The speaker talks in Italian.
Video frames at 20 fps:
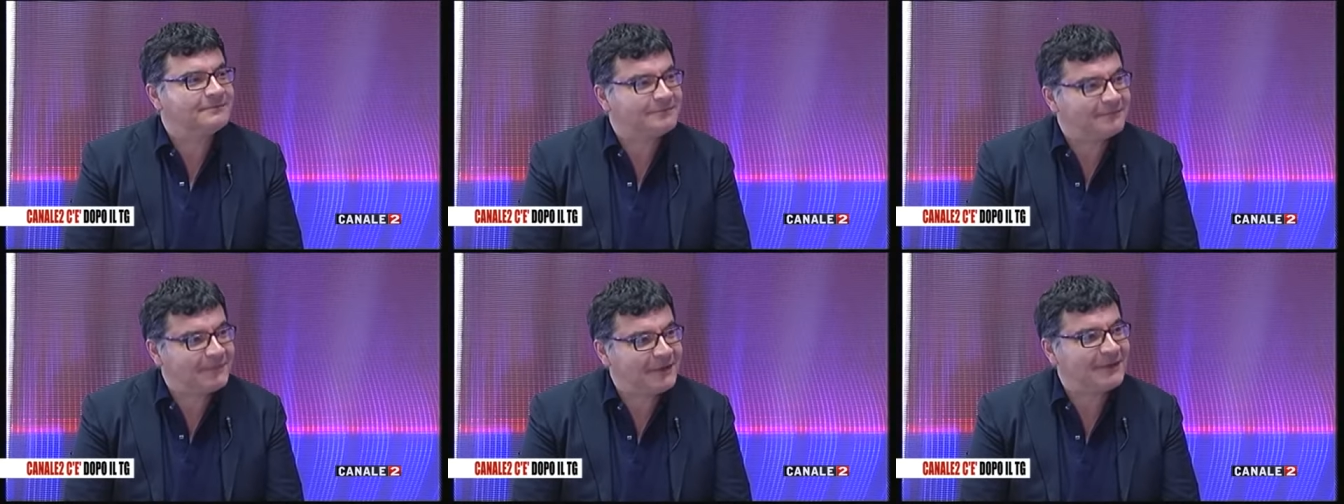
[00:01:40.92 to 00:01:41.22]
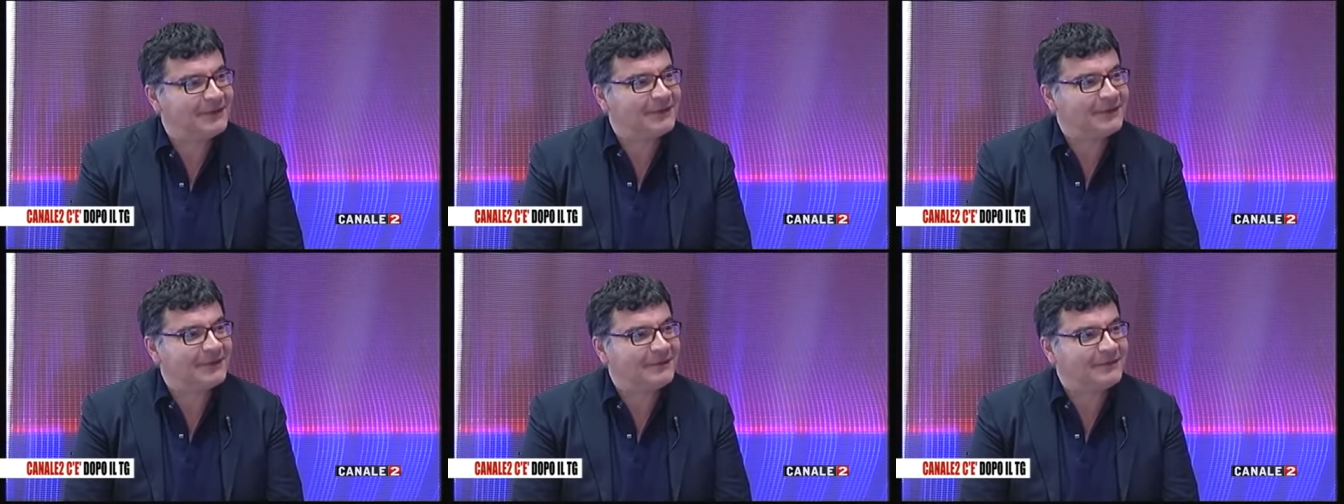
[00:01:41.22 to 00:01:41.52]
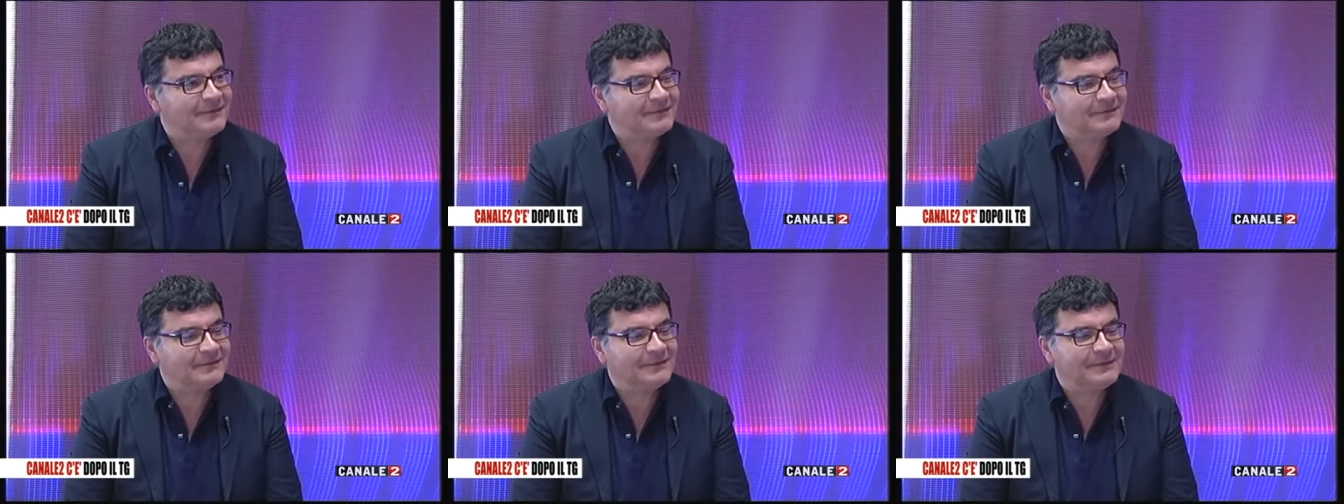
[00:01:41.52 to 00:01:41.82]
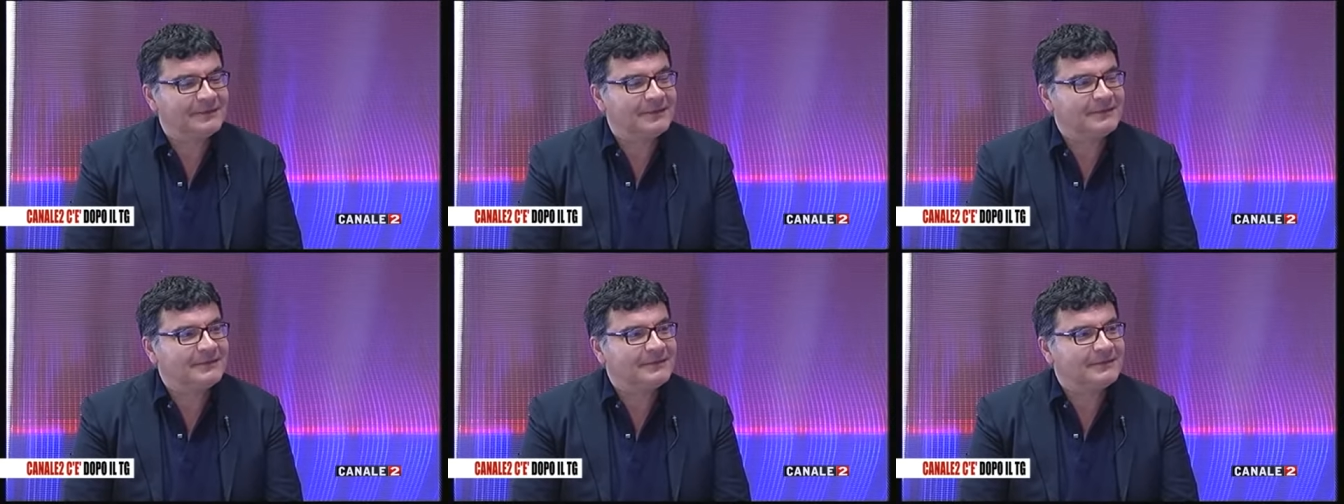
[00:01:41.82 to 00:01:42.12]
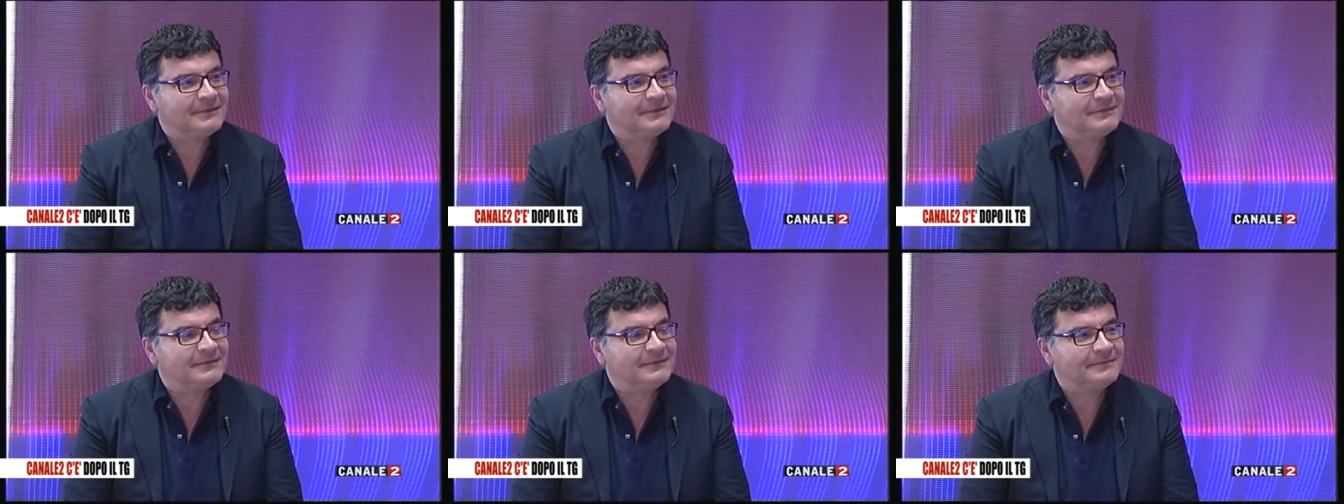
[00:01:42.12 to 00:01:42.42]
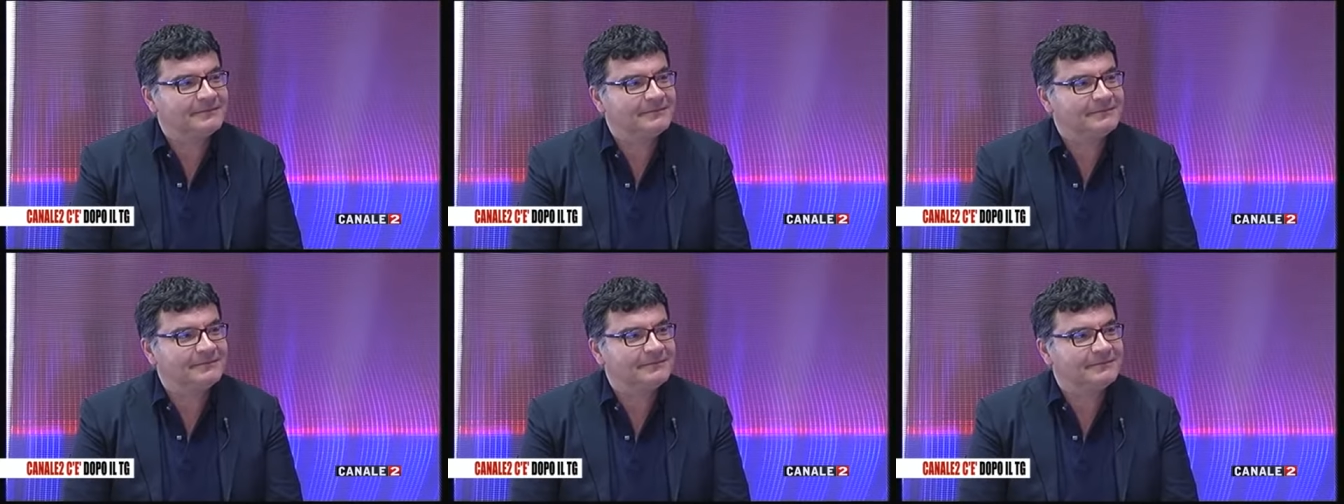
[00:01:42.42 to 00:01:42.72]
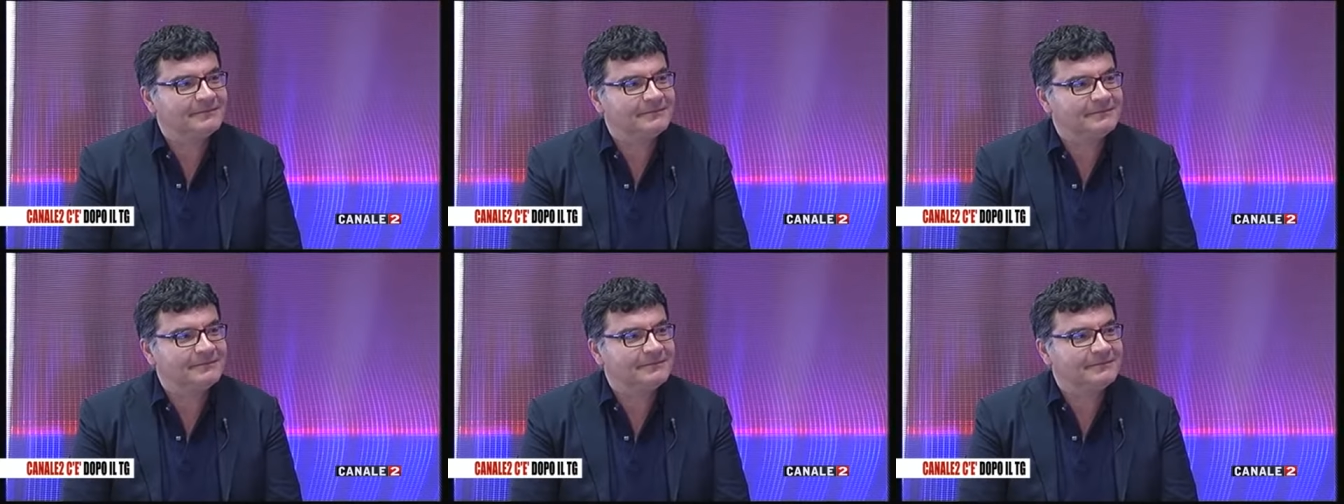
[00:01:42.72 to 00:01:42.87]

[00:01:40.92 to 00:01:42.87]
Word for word: Allora, eh, Enzo Colonna è,